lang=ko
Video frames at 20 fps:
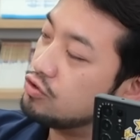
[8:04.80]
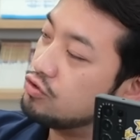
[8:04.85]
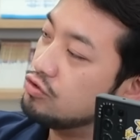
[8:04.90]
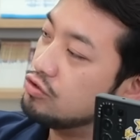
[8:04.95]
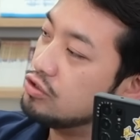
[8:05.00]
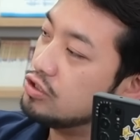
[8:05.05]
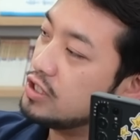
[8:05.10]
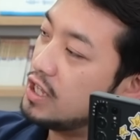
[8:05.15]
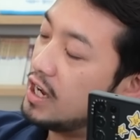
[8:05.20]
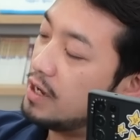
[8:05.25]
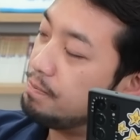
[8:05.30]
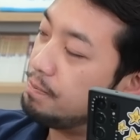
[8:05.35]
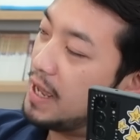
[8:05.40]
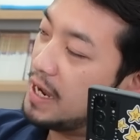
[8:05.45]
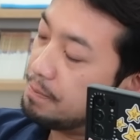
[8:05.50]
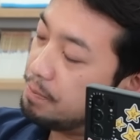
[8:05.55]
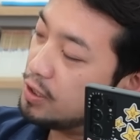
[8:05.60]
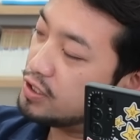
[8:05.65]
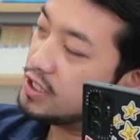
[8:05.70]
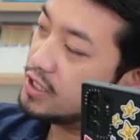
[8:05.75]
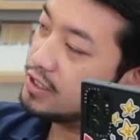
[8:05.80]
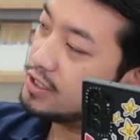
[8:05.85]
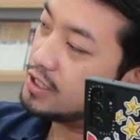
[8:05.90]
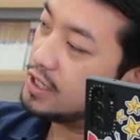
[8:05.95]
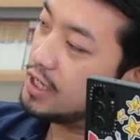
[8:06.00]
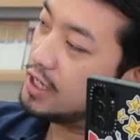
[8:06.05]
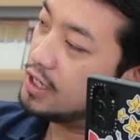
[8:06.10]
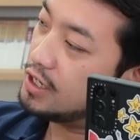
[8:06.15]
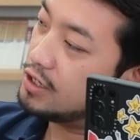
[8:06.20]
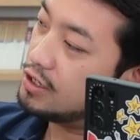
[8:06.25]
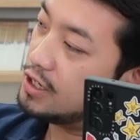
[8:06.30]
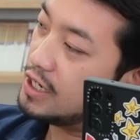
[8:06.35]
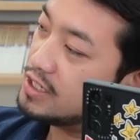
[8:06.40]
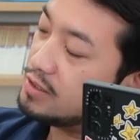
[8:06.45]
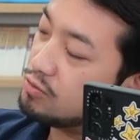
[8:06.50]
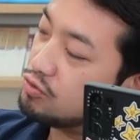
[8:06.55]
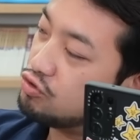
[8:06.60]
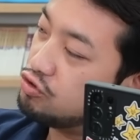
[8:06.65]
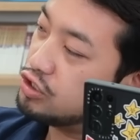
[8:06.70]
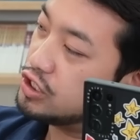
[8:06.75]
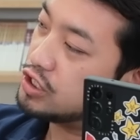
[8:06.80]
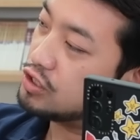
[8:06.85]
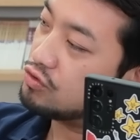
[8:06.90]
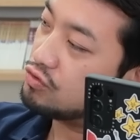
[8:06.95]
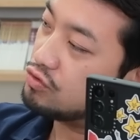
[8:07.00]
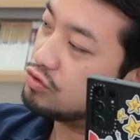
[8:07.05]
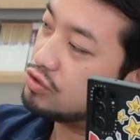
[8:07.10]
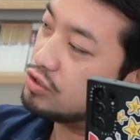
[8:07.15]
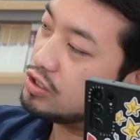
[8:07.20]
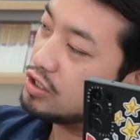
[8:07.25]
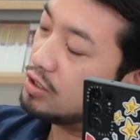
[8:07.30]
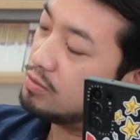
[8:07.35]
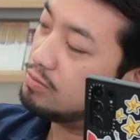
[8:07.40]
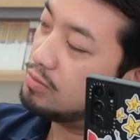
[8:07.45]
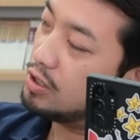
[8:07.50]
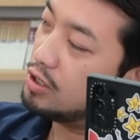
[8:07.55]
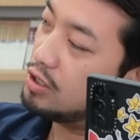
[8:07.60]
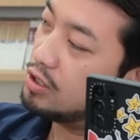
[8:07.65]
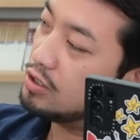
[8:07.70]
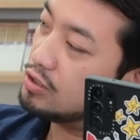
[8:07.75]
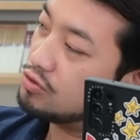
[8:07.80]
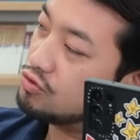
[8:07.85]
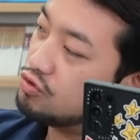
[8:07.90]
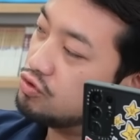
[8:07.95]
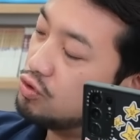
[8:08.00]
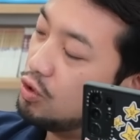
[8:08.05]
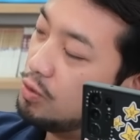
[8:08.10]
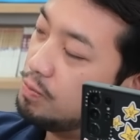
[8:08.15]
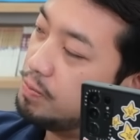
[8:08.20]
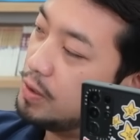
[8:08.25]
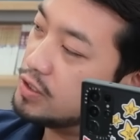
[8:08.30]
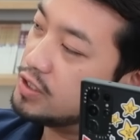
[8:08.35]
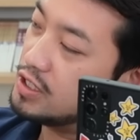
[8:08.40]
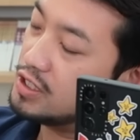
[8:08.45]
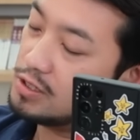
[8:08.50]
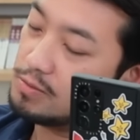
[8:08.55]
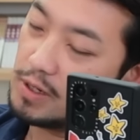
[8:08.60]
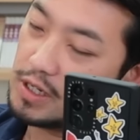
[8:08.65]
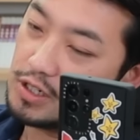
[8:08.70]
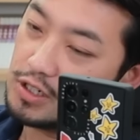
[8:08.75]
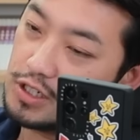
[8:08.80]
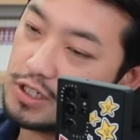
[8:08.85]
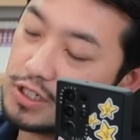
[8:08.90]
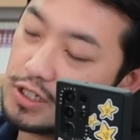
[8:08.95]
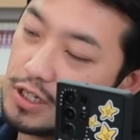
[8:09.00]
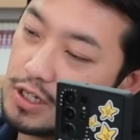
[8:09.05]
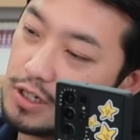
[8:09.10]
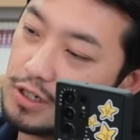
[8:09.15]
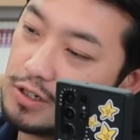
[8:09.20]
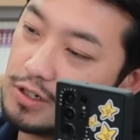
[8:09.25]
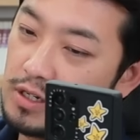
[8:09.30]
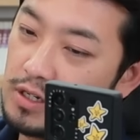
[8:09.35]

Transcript: 둥글다가 100%예요 아니면 99.95%막 뭐 이런 식이에요. 네,